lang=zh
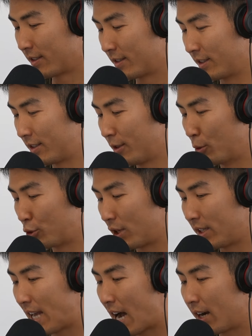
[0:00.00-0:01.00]
可是我觉
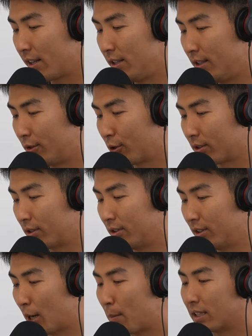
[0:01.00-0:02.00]
得压力就
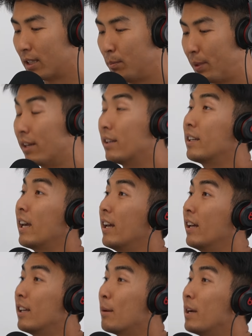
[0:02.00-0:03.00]
是要么是别人
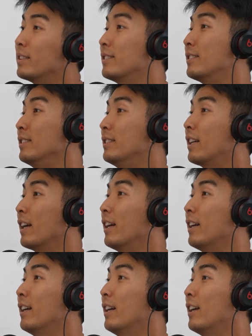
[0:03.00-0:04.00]
给，要么是自己给。
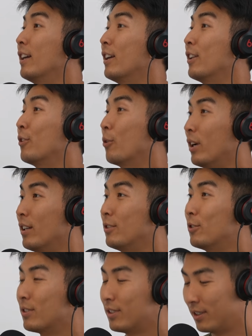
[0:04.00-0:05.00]
对对，
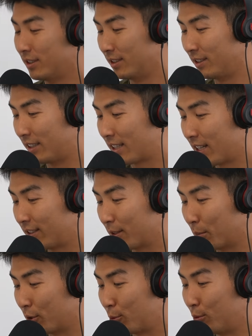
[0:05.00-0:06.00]
就是你看
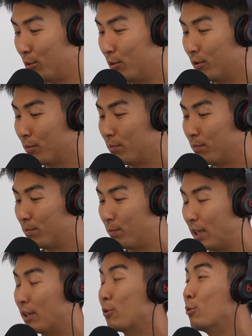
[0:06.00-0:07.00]
怎么去
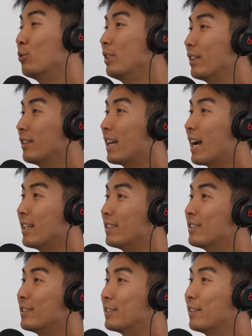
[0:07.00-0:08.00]
评估你的压力
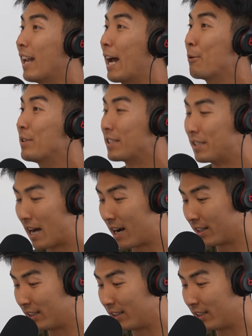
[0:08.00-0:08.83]
是来源是哪